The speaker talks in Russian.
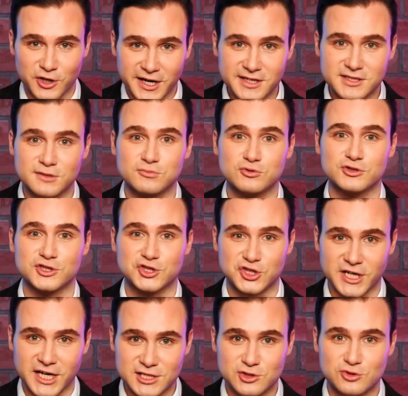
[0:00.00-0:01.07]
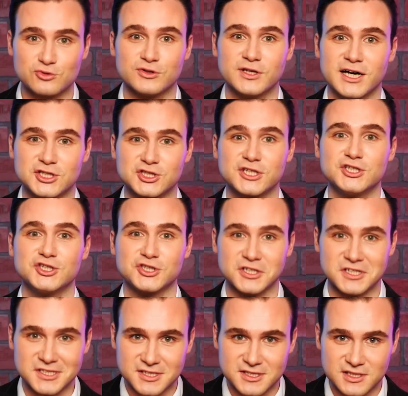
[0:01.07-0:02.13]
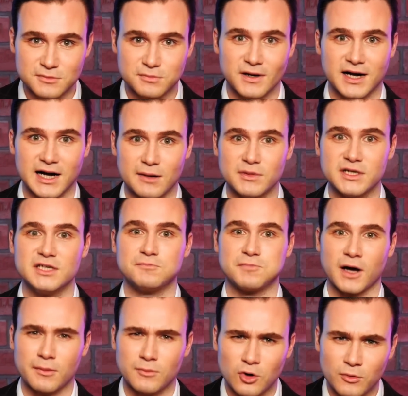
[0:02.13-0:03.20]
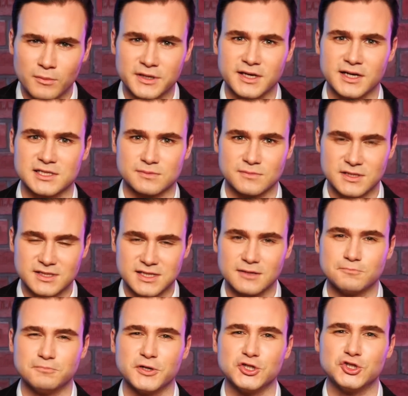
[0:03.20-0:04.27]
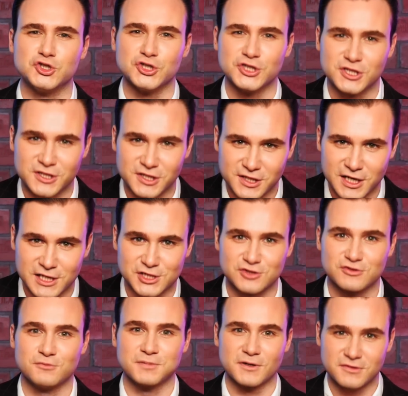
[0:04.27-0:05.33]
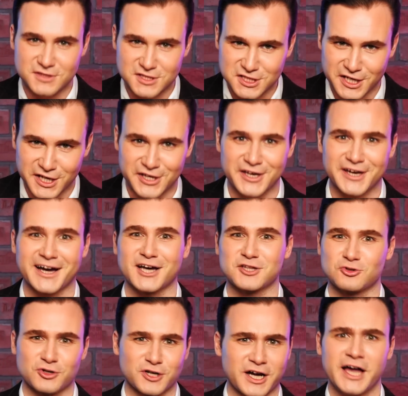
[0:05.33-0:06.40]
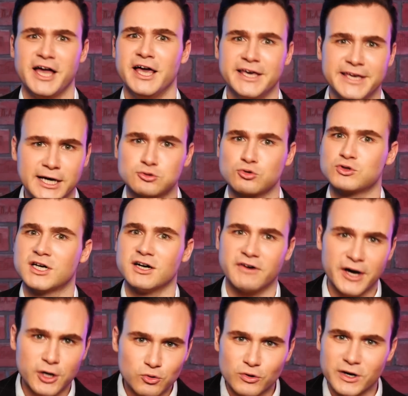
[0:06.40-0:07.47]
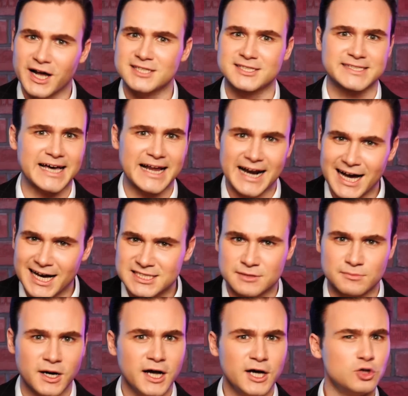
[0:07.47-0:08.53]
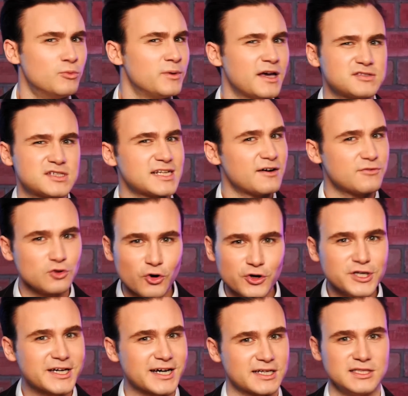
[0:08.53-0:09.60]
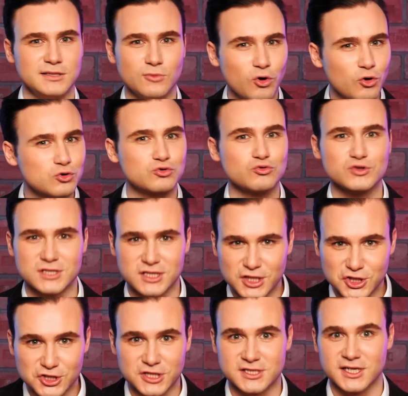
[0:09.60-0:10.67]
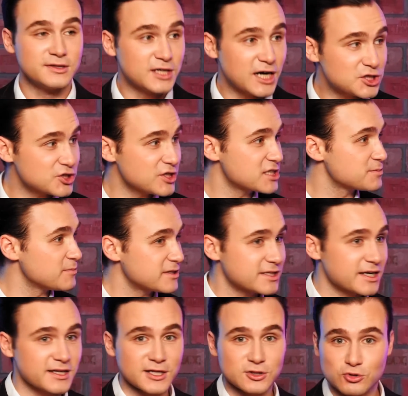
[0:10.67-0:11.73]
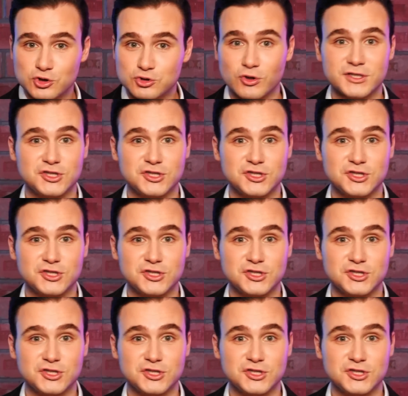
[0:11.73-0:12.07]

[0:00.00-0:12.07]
это будет частью нашей жизни, пока мы не поймем и не осмыслим причины нашего поведения, о которых я тут говорю раз за разом, но меня все равно никак не могут услышать, даже несмотря на то, что